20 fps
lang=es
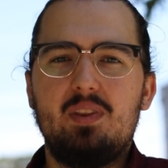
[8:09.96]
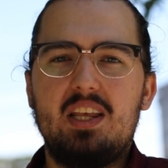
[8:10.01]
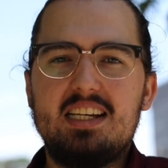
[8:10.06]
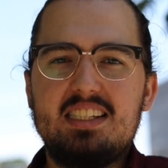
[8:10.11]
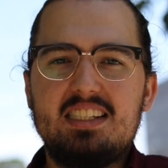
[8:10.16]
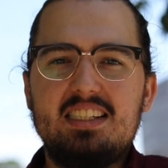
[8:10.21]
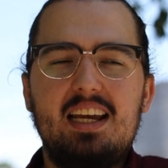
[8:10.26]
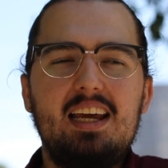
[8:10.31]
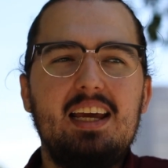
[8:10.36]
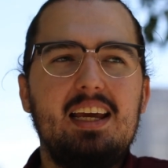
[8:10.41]

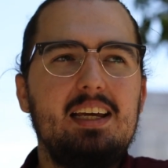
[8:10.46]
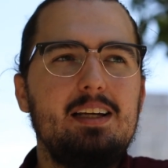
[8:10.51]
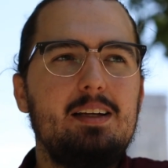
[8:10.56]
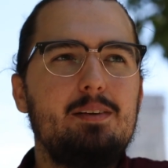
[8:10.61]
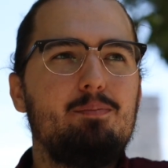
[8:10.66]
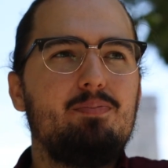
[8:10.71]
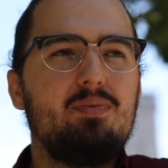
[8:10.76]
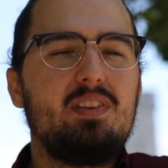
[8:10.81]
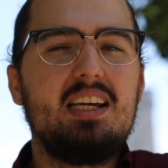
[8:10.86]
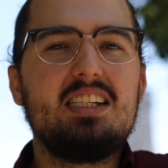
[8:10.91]
ese,
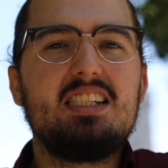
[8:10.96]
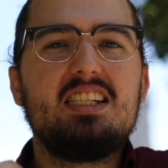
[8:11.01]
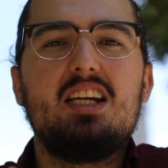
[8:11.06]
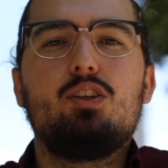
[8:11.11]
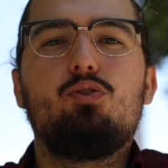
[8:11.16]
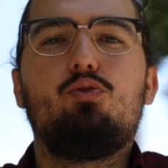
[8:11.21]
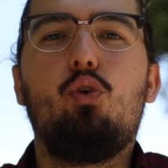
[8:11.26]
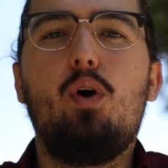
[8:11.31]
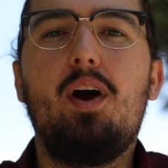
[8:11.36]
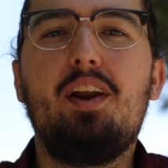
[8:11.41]

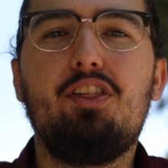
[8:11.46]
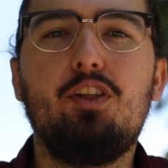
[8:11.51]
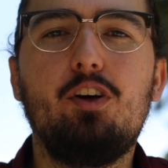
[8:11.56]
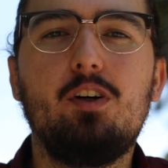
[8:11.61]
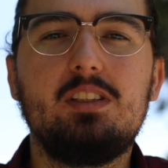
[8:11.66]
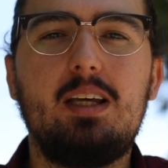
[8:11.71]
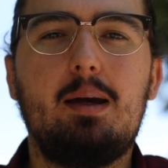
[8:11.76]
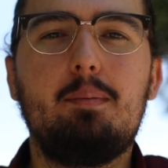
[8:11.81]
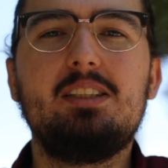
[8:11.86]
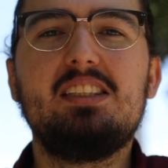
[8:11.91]

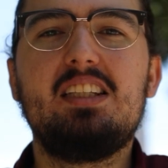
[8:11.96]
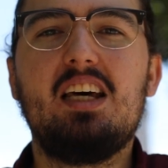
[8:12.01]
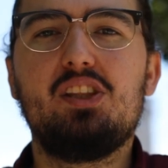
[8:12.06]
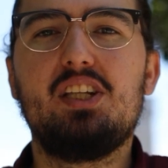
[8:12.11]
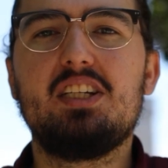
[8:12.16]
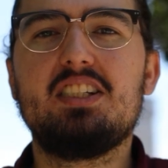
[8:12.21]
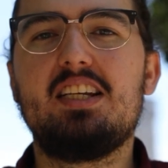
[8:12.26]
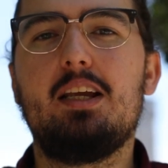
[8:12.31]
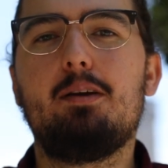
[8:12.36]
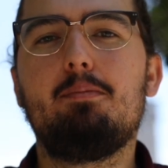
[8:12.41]
esfuerzo también te
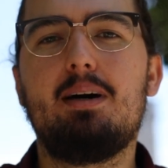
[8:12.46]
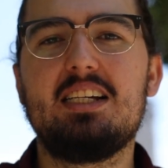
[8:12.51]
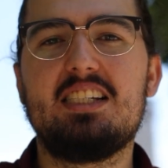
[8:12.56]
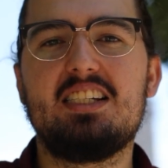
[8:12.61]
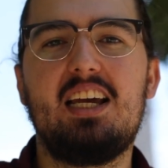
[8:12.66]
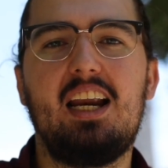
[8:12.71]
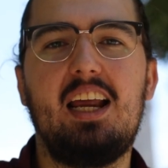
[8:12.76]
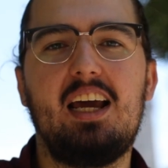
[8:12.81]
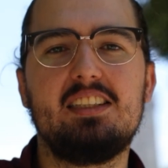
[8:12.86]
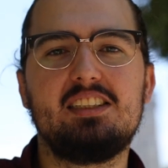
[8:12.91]
hace ser más
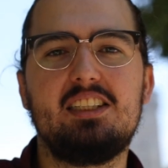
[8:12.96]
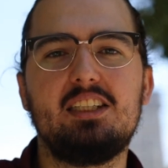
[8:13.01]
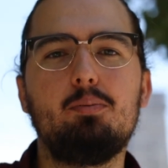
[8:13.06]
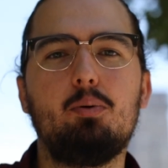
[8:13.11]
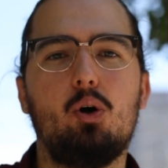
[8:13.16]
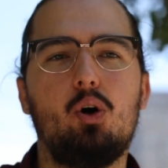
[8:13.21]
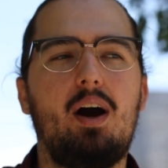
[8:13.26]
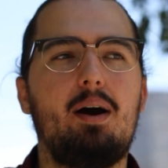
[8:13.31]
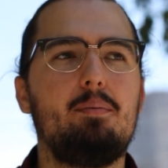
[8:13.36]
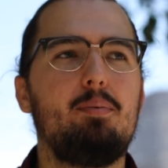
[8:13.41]

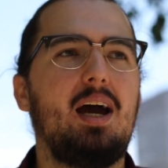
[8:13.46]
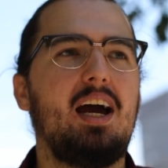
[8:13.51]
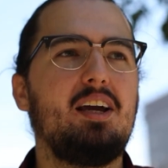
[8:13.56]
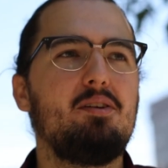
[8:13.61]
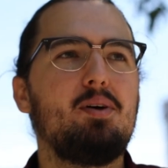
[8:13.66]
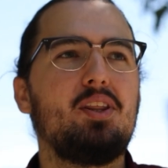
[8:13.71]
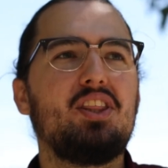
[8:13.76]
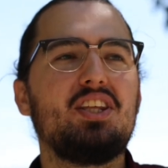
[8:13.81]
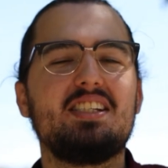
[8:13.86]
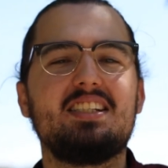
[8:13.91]
creativo. Hay
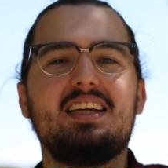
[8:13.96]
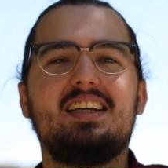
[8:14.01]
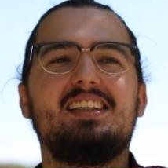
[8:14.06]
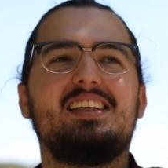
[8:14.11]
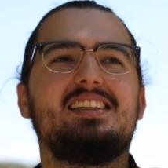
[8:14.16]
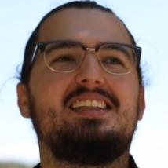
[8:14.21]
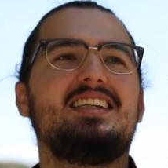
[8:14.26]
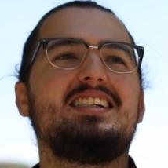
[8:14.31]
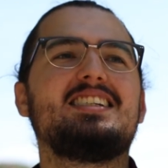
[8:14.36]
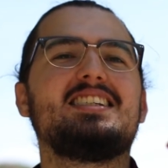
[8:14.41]
veces que
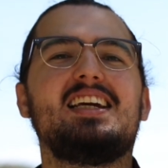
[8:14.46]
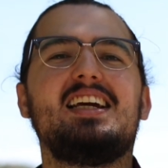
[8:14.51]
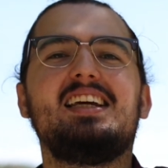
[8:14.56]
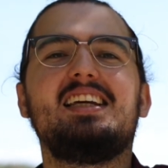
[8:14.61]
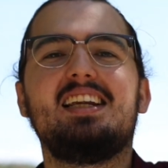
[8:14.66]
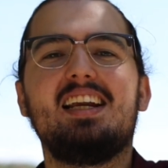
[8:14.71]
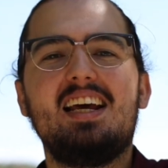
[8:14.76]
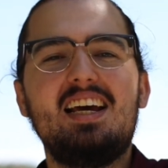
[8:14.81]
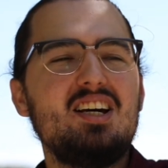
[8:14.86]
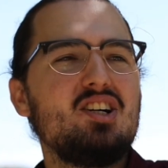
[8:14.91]
te tienes que
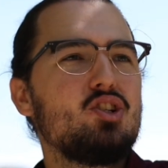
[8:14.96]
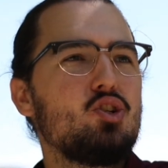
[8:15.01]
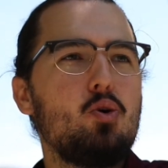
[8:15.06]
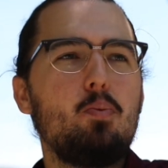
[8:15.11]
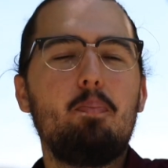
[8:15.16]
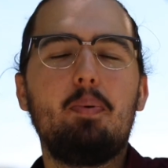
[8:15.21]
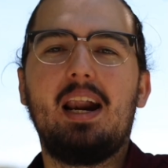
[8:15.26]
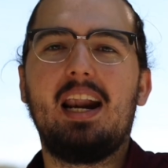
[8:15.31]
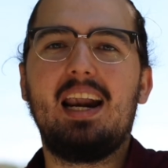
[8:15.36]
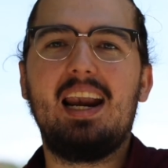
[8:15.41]
ir
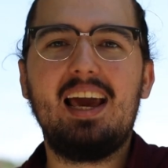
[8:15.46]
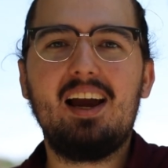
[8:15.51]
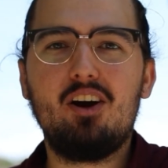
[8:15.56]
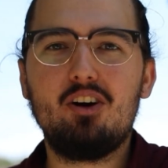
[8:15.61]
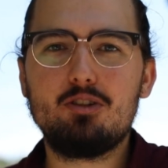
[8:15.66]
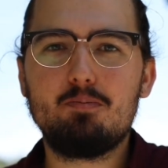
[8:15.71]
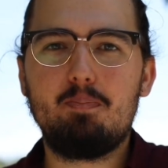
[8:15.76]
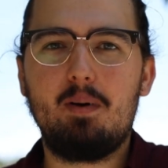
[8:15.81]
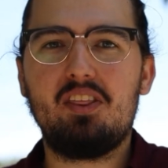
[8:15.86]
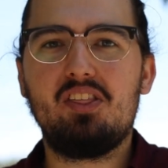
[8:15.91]
súper
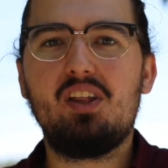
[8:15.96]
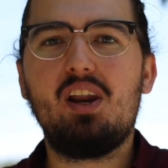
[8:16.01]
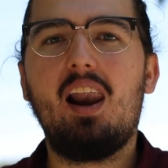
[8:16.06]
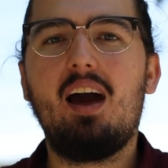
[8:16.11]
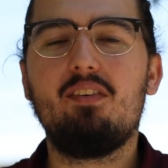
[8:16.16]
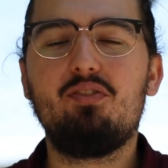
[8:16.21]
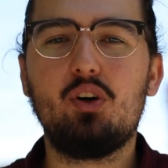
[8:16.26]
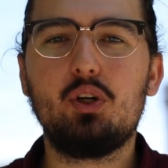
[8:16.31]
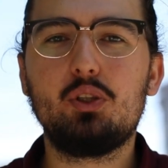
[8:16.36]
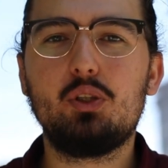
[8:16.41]
lejos para hacer
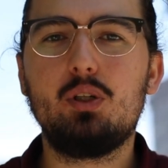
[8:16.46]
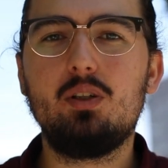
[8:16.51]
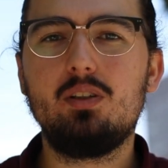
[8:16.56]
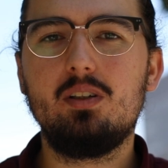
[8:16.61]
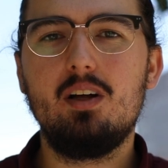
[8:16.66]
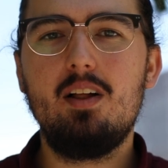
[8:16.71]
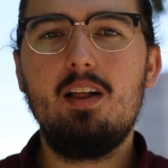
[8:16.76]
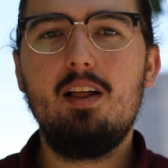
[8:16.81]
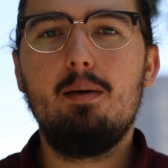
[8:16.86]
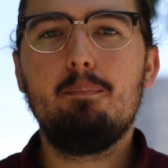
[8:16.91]
la foto,
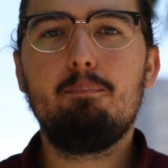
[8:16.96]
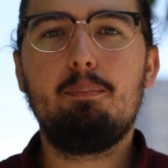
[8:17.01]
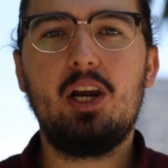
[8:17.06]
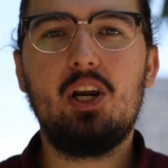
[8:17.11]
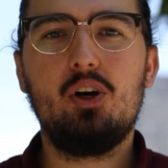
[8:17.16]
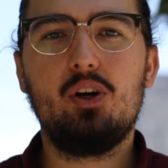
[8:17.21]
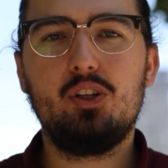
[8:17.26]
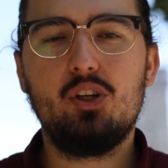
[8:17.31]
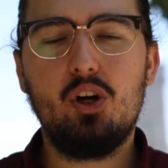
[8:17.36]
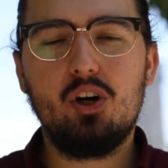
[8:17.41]

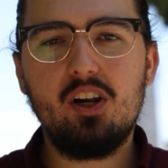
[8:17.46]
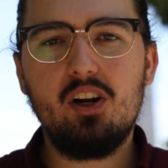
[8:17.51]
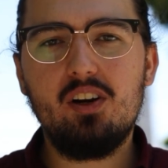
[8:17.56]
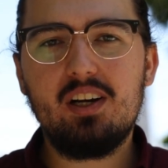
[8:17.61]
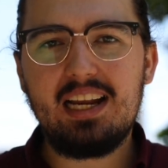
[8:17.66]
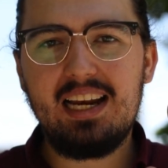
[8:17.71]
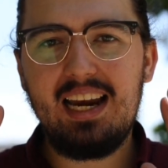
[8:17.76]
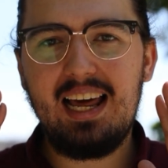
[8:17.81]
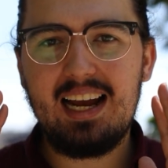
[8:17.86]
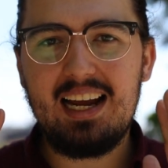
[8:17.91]
pero yo creo
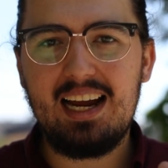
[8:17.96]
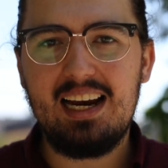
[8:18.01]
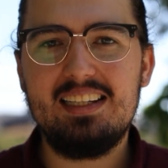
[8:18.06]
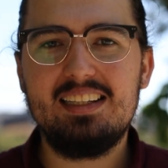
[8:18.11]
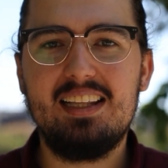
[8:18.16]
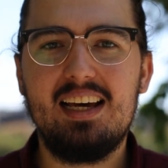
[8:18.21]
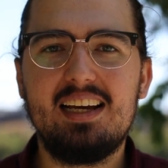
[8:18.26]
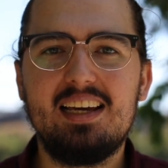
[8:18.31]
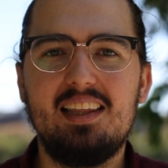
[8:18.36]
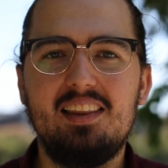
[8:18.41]
que la
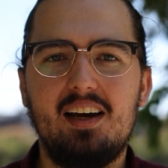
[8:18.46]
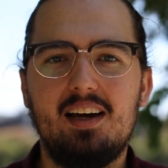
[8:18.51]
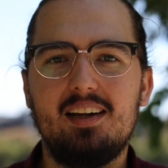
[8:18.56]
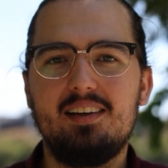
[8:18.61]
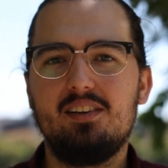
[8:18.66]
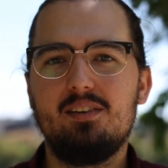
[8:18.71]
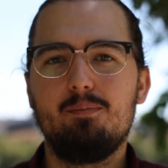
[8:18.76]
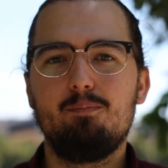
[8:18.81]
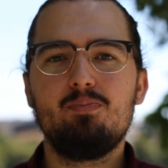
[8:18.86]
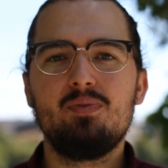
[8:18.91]
calidad que
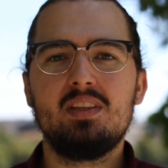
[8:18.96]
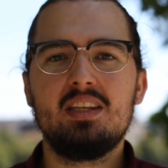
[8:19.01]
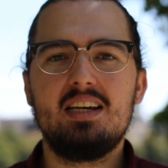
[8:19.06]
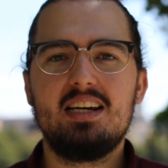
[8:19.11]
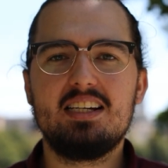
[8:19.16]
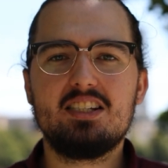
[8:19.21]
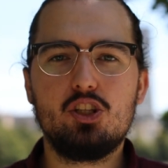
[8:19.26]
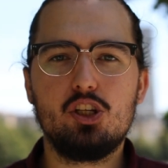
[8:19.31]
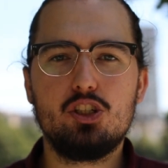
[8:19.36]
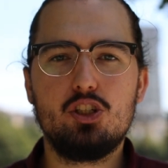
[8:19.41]
dan
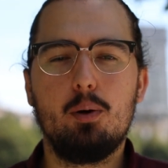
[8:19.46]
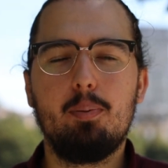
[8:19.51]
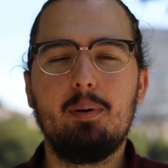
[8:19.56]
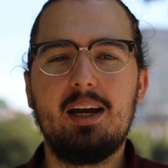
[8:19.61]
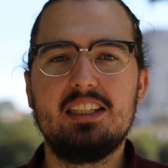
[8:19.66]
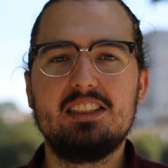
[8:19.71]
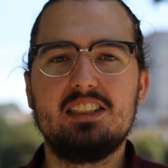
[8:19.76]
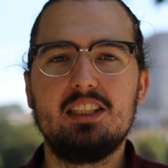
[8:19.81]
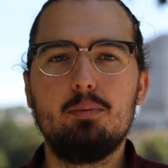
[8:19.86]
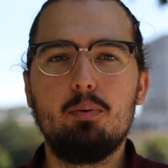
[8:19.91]
estos
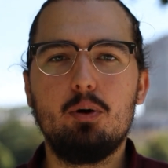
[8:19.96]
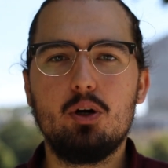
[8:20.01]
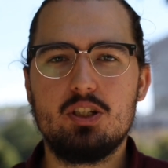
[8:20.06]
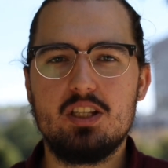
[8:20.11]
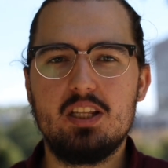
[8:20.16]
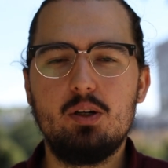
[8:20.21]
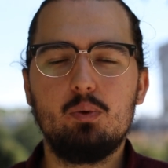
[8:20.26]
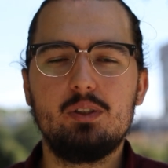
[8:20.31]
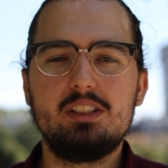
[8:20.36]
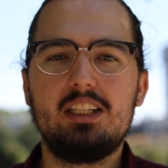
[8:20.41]
objetivos
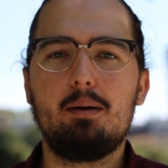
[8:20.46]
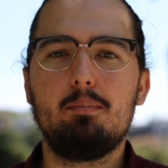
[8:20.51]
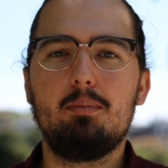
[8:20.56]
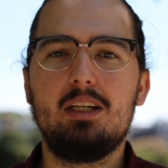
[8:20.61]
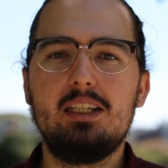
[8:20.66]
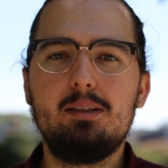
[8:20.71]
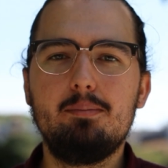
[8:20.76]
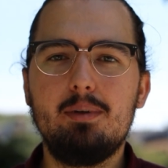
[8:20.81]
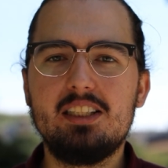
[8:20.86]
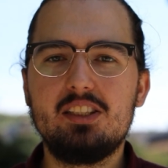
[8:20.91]
50
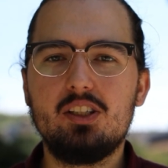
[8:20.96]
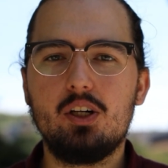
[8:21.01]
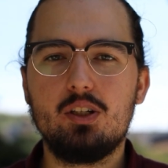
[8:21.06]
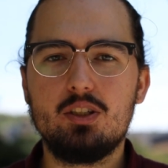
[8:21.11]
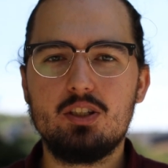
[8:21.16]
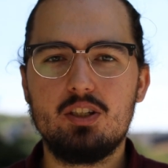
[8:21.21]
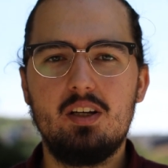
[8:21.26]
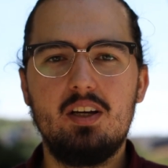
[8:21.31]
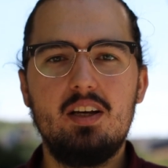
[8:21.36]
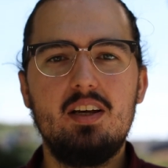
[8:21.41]

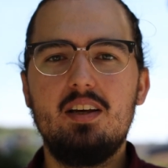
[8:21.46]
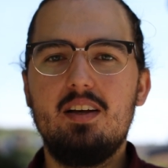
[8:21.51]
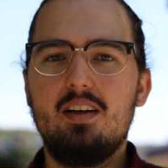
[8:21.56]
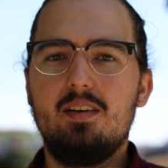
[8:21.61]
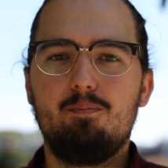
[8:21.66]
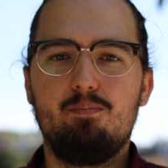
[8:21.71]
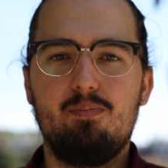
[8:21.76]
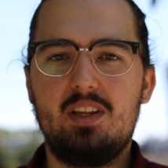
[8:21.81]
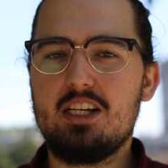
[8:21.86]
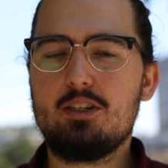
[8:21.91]
milímetros
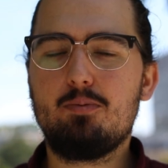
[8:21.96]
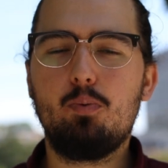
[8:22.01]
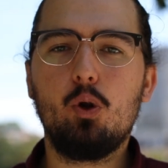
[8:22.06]
es